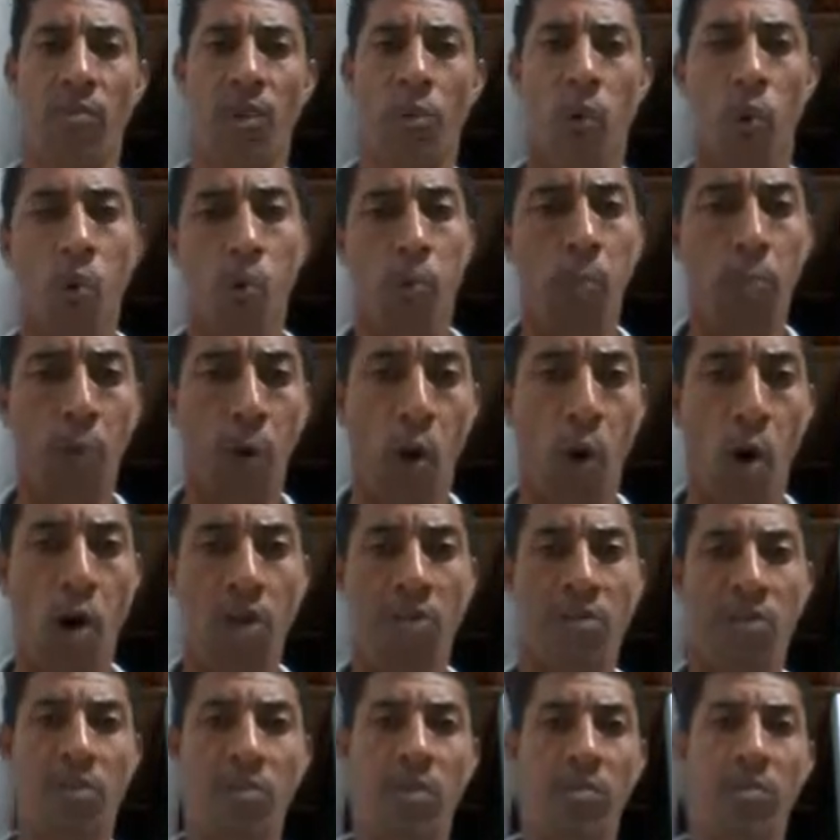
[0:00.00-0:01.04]
com o
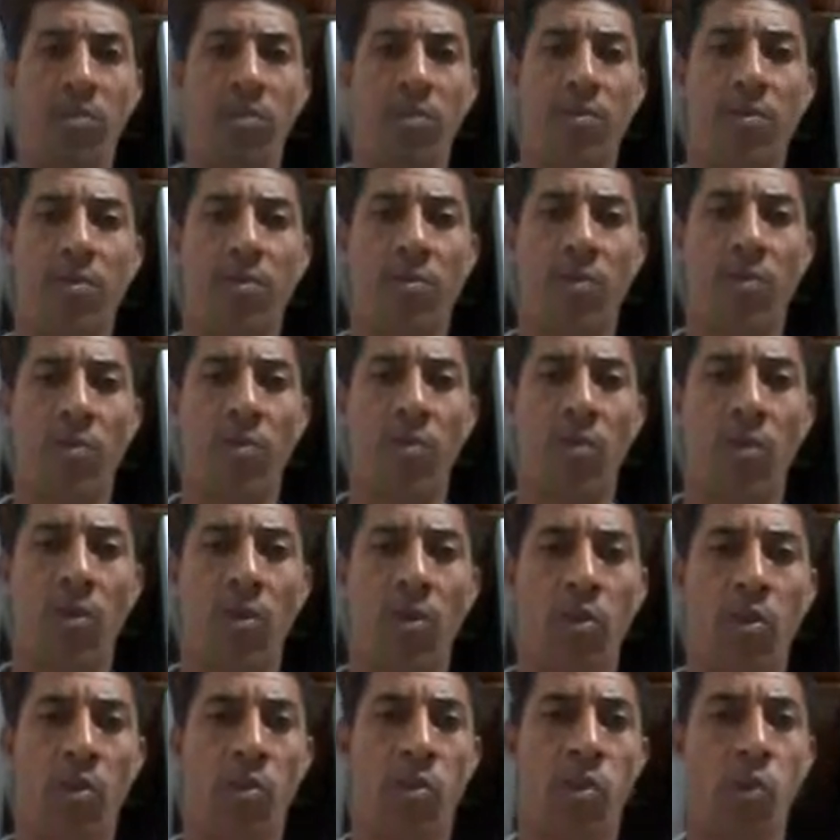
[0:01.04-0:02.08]
próximo,
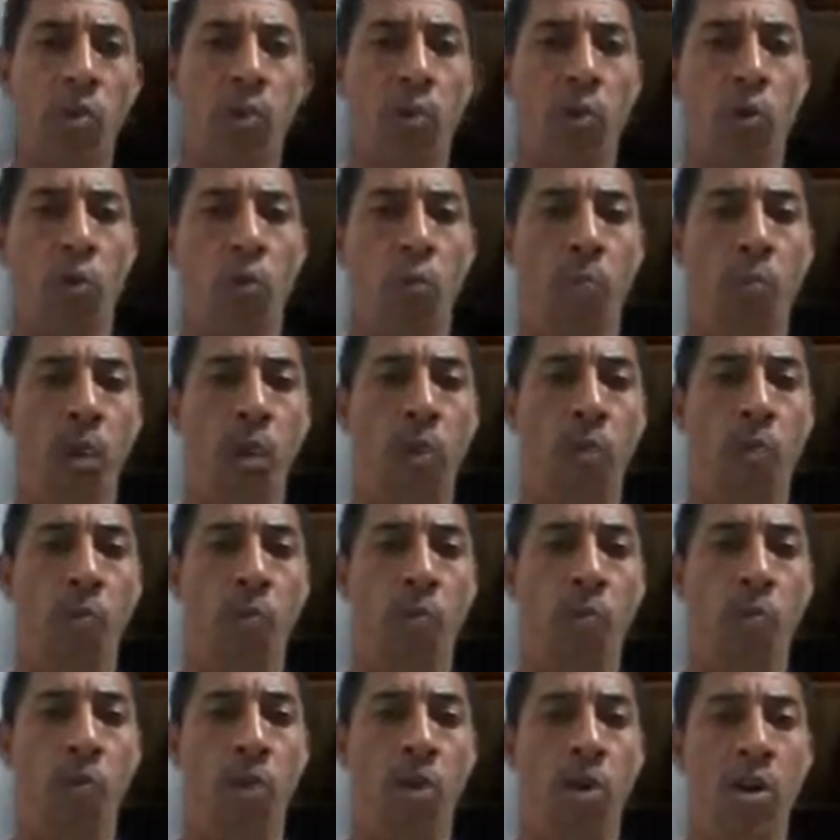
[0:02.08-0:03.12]
não se preocupa
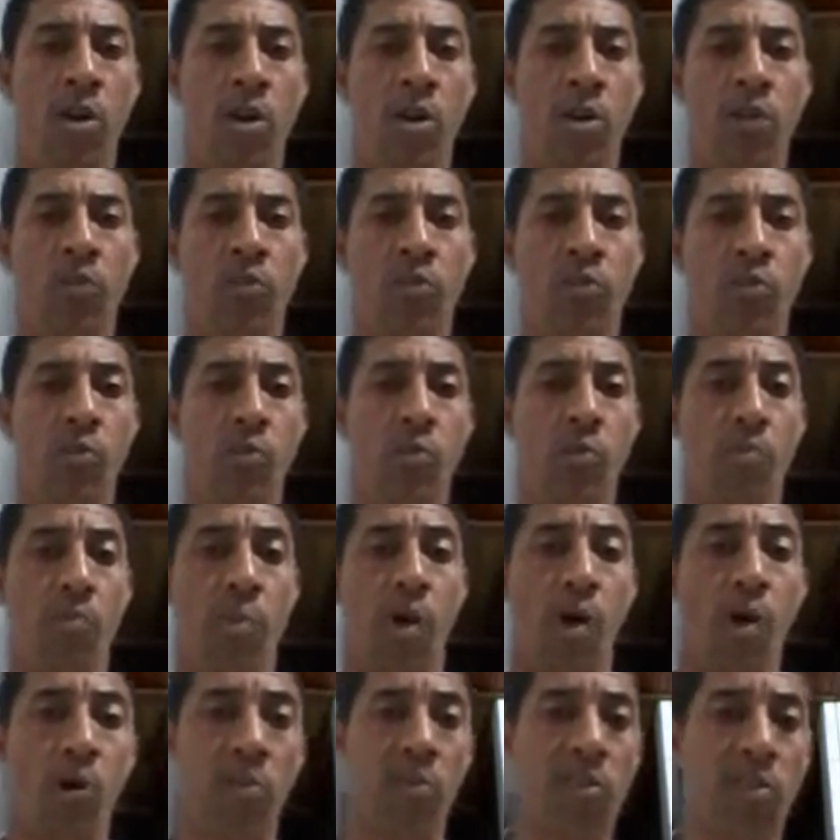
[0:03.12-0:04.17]
com, com os
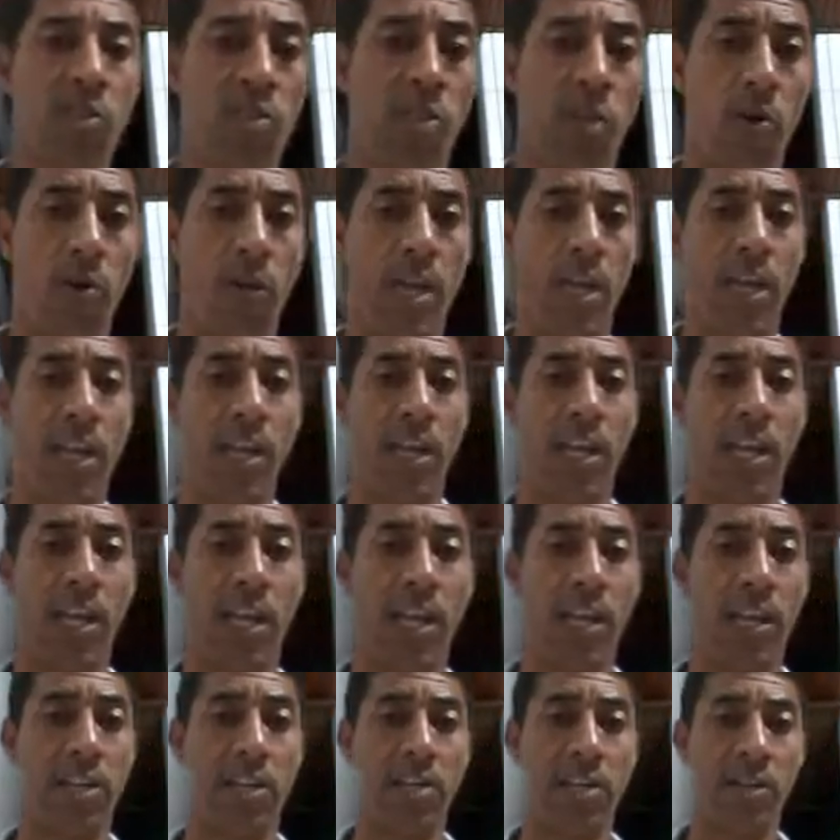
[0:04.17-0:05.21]
irmãos que estão na
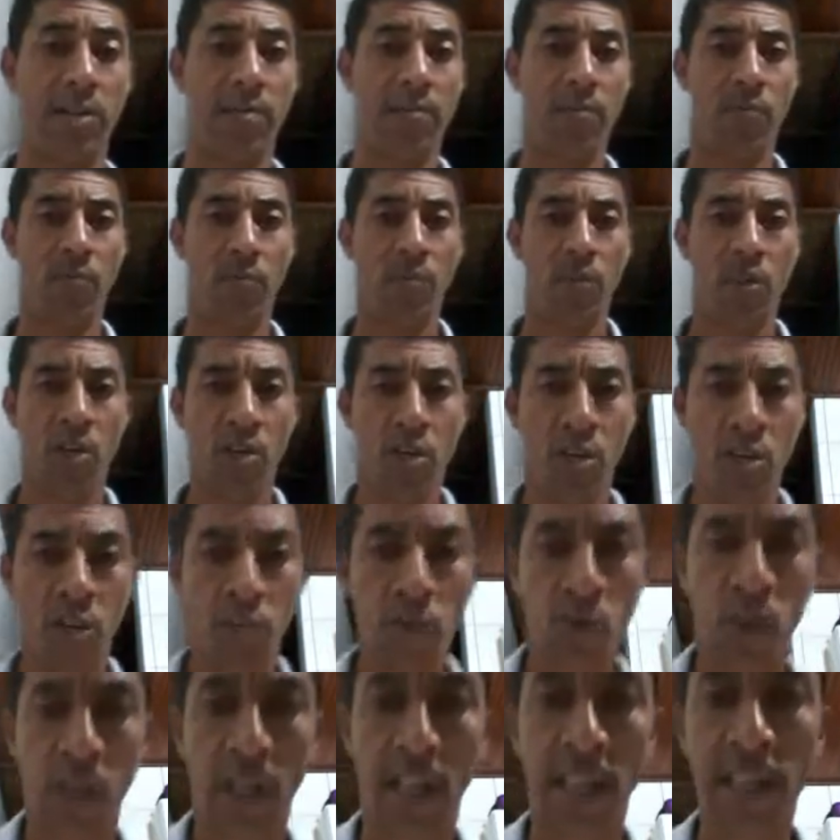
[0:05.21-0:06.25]
igreja,
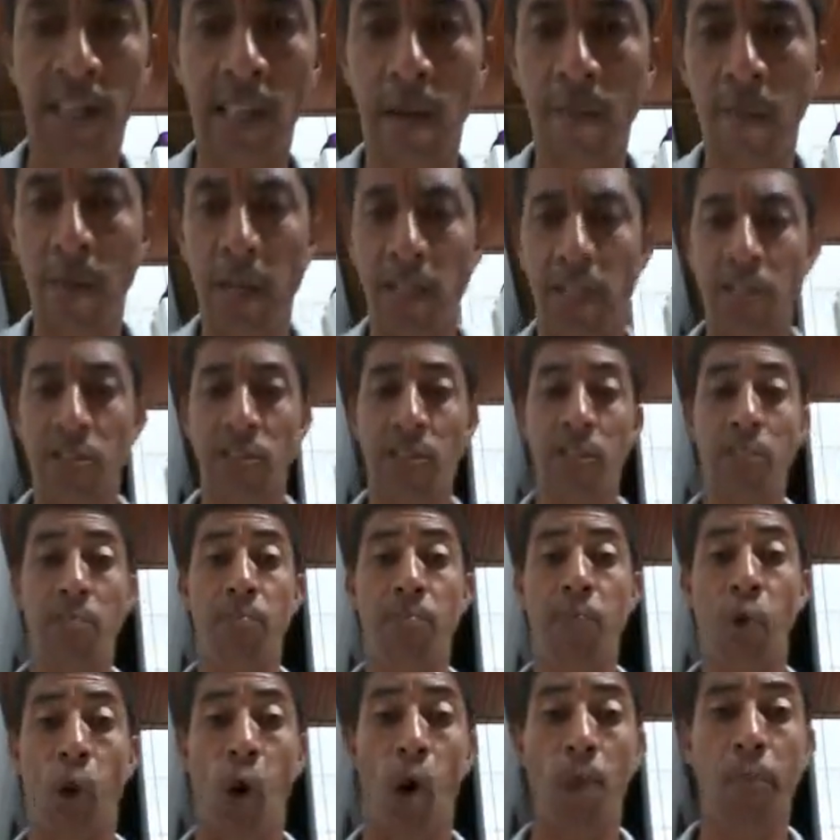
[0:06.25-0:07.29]
só quer saber de si
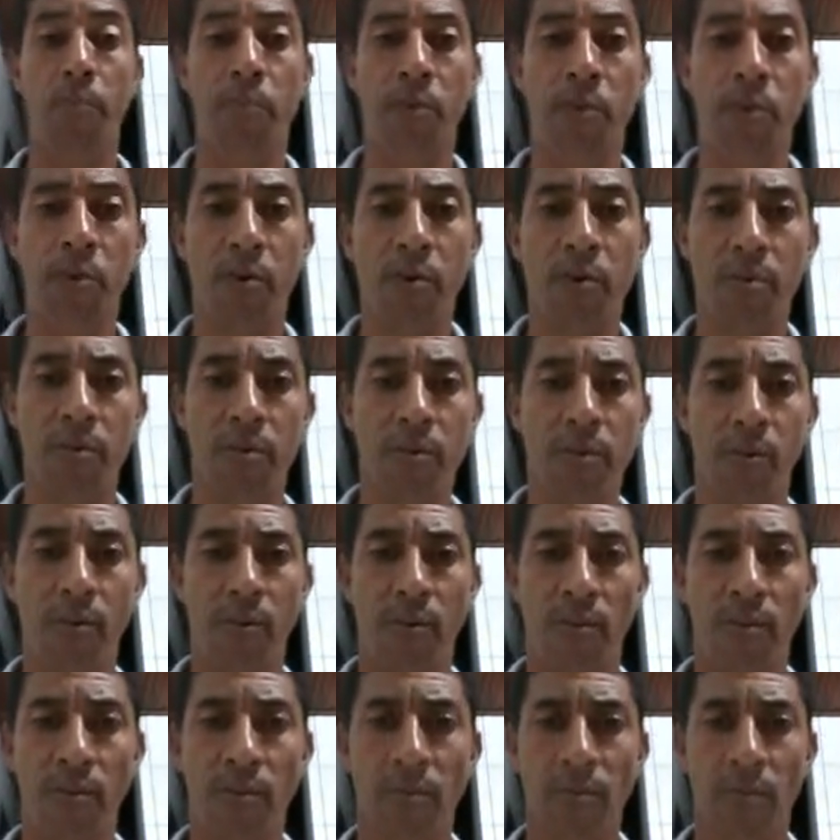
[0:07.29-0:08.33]
próprio,
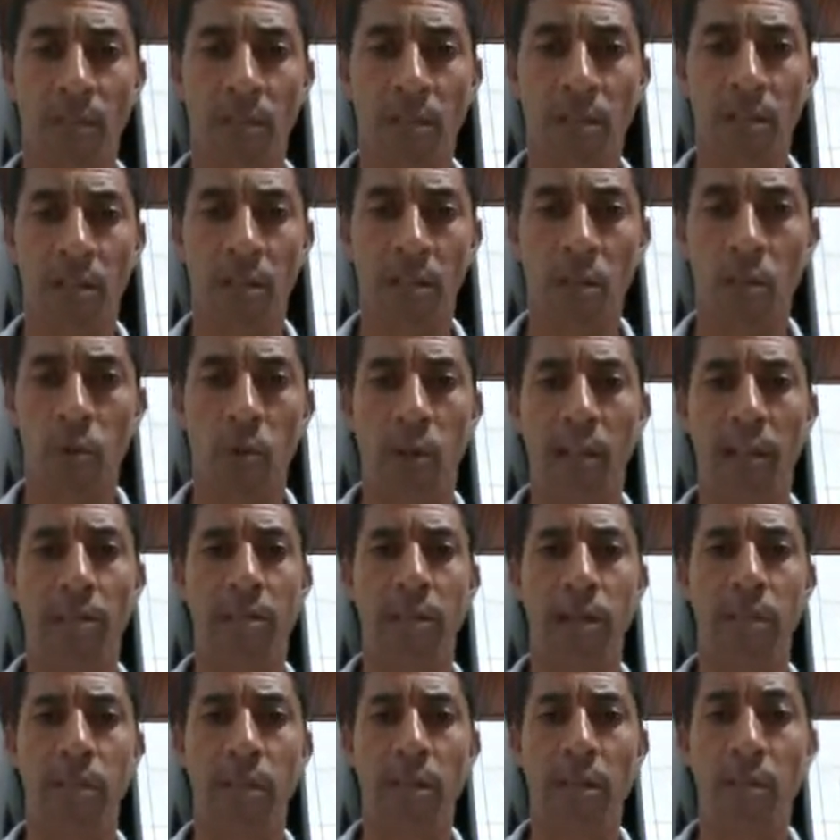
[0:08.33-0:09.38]
não quer
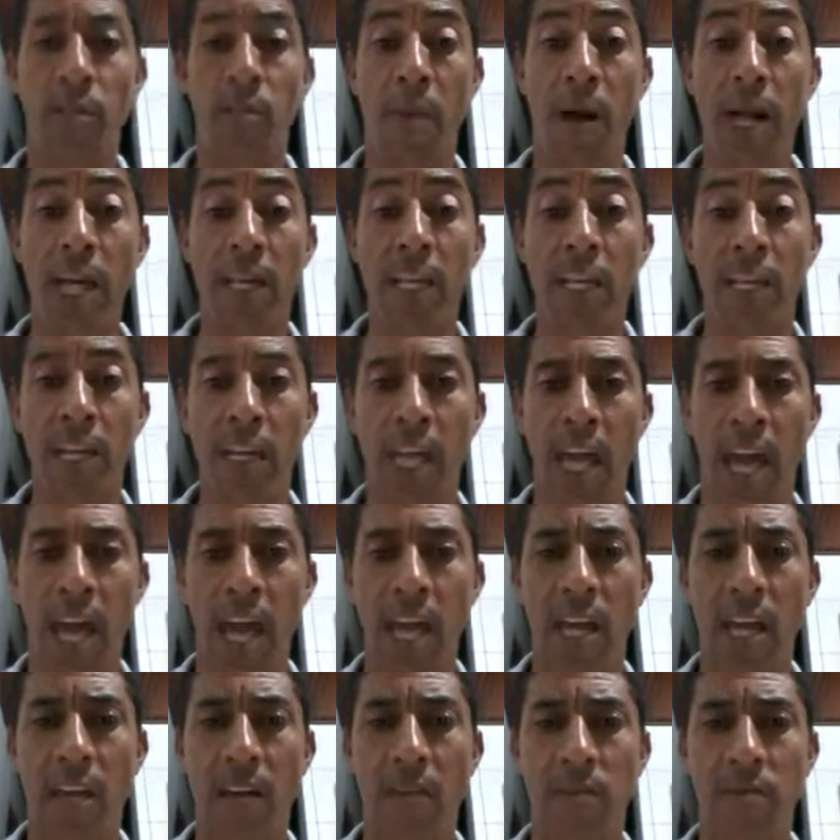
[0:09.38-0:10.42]
saber de mais
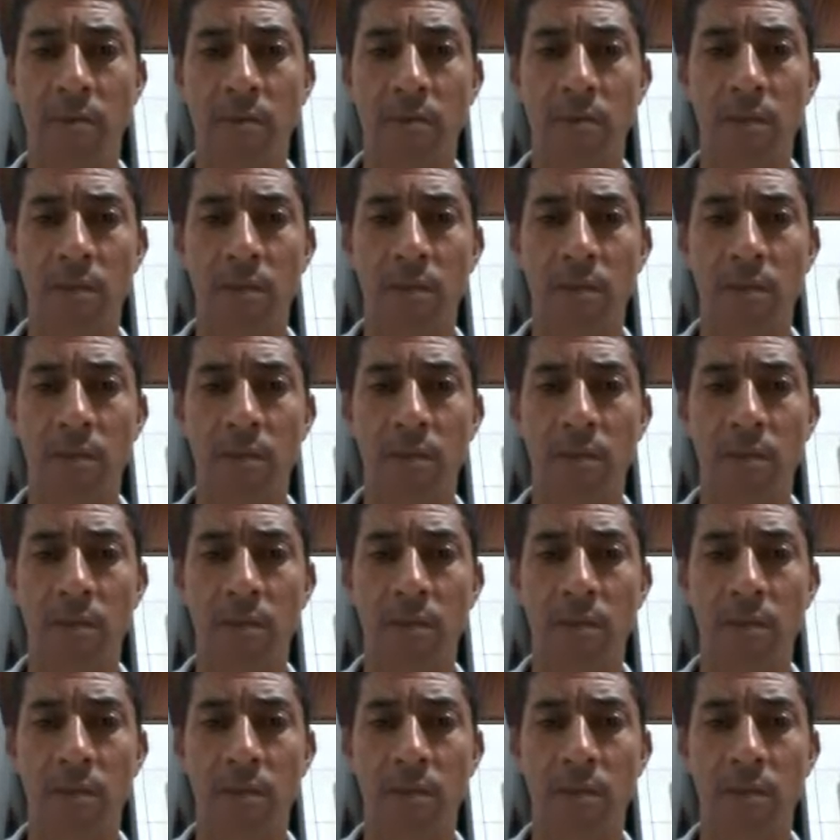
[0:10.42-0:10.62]
ninguém.